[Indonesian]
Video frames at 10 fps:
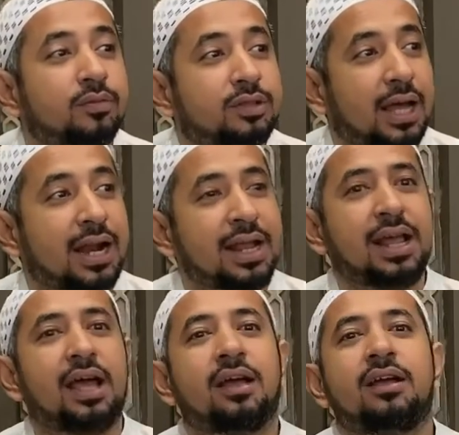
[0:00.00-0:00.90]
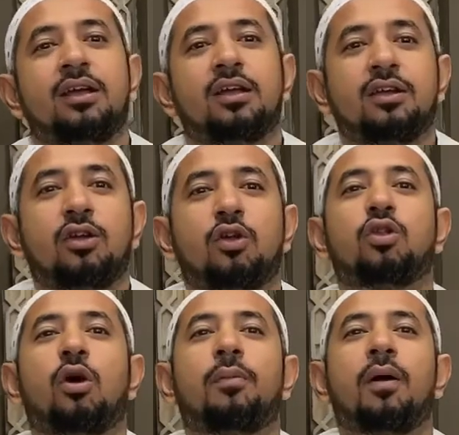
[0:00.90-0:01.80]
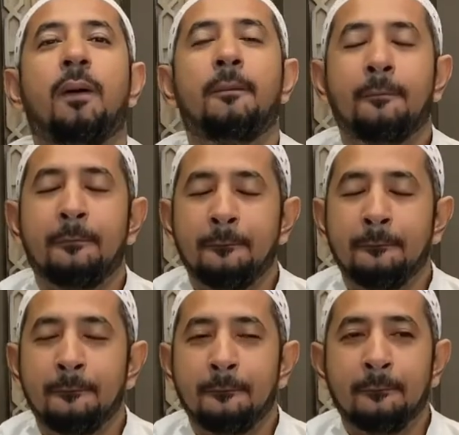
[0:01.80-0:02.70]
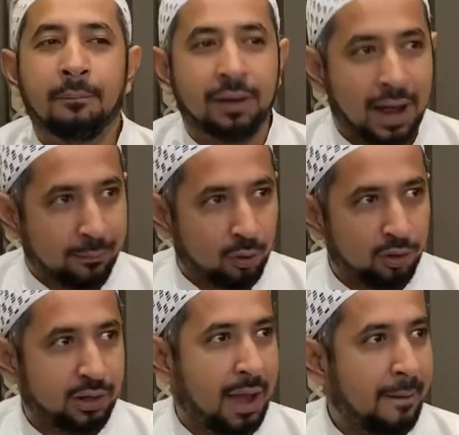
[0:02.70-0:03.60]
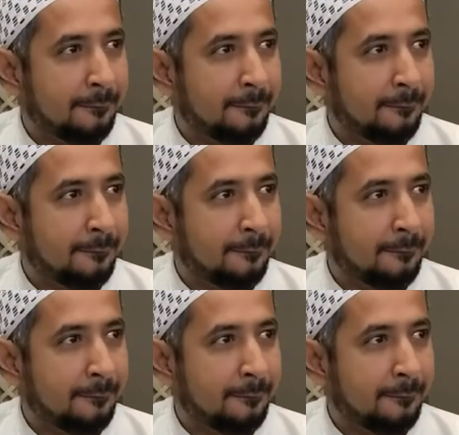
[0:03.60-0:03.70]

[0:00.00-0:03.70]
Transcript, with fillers: caranya tutup dengan mulutnya